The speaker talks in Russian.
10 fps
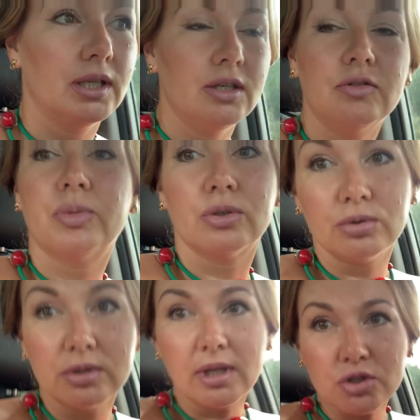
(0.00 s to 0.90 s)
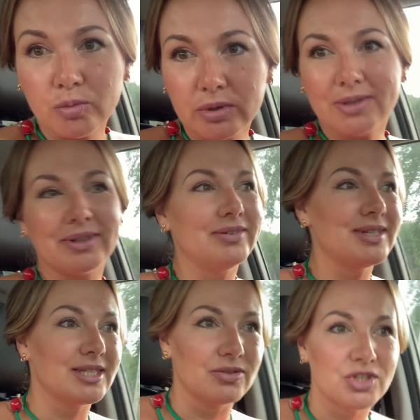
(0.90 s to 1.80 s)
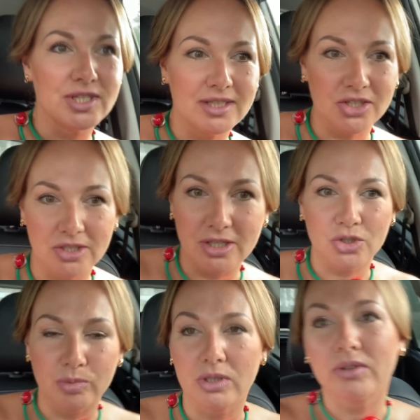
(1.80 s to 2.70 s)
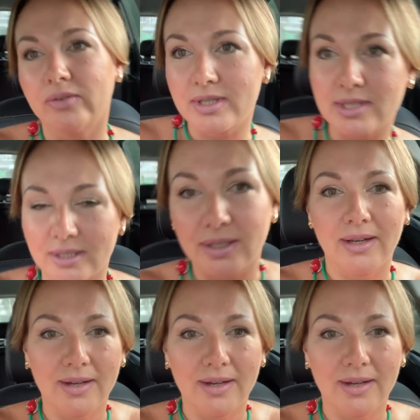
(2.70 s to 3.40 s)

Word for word: И в природе должно быть равновесие, в жизни нашей должно быть равновесие.